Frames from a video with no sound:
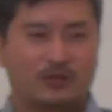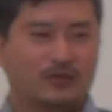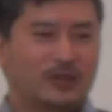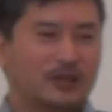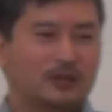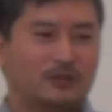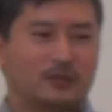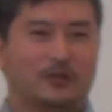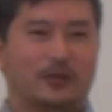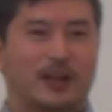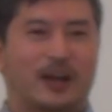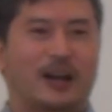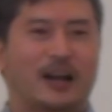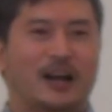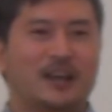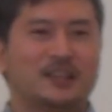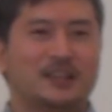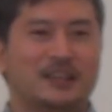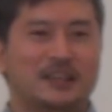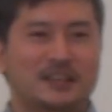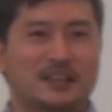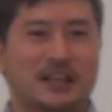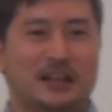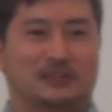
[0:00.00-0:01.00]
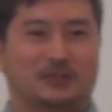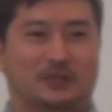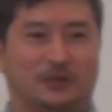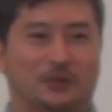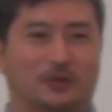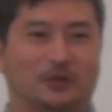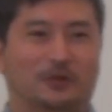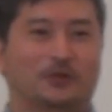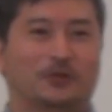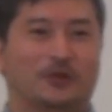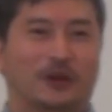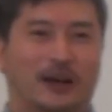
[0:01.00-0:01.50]
んなとこ長居できないです
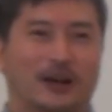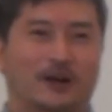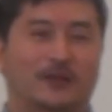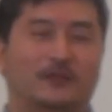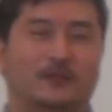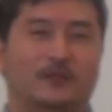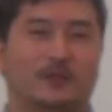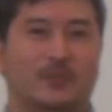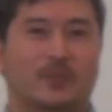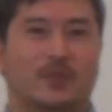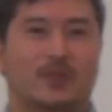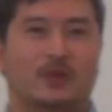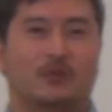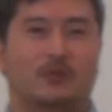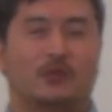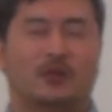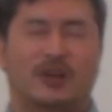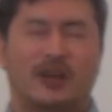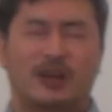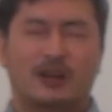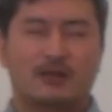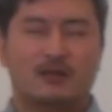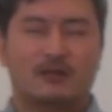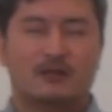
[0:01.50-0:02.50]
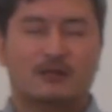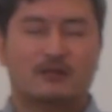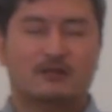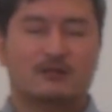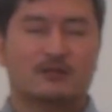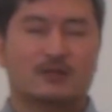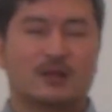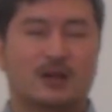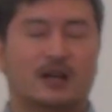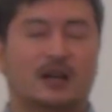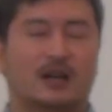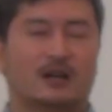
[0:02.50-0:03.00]
本当はでも結
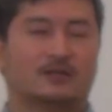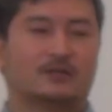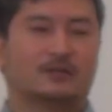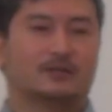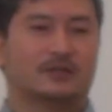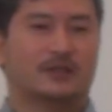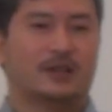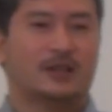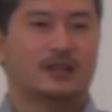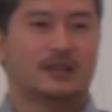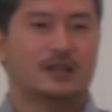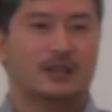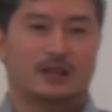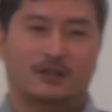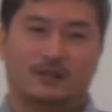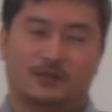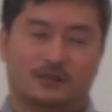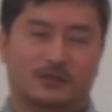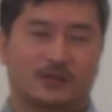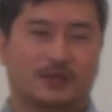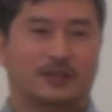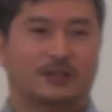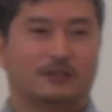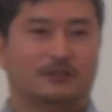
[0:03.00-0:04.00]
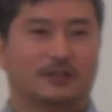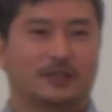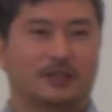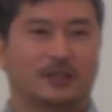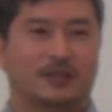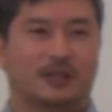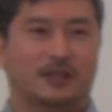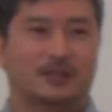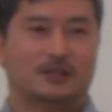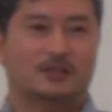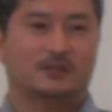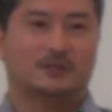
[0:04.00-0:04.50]
構長く2人で祈ってたような
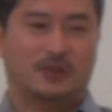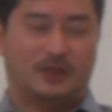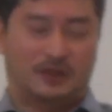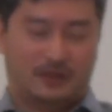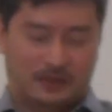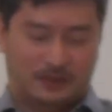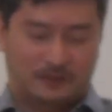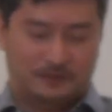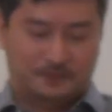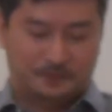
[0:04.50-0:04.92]
気がします